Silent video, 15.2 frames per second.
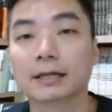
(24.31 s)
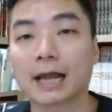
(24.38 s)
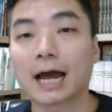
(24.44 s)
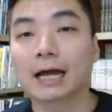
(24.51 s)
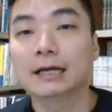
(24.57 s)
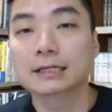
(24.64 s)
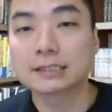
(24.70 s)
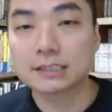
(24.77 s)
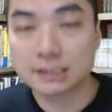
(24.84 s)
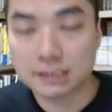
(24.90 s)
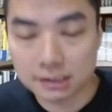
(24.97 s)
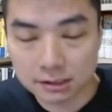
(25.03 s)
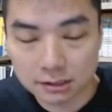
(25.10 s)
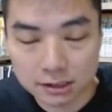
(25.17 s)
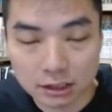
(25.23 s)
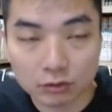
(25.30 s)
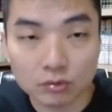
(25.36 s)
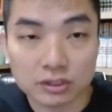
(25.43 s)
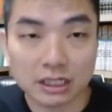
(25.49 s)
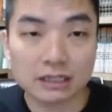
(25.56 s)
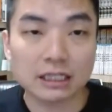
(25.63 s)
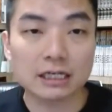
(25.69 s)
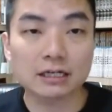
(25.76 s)
那进入
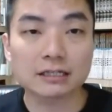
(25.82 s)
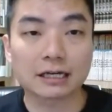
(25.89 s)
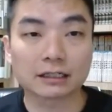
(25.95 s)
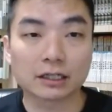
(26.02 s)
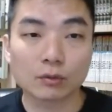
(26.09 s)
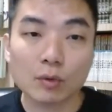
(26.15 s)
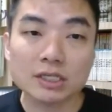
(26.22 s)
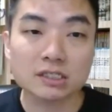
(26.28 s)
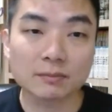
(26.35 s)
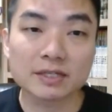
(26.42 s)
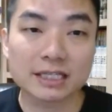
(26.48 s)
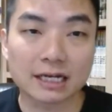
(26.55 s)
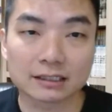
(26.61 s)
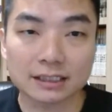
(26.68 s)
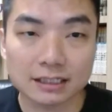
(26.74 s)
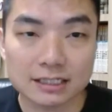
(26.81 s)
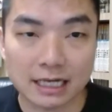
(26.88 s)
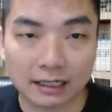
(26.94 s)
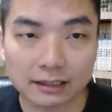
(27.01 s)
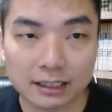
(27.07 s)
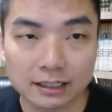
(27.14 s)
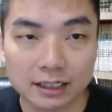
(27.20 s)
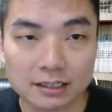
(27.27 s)
今天第一个讲题，为什么讲这个
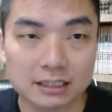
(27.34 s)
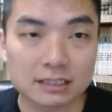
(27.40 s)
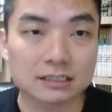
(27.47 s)
讲题呢？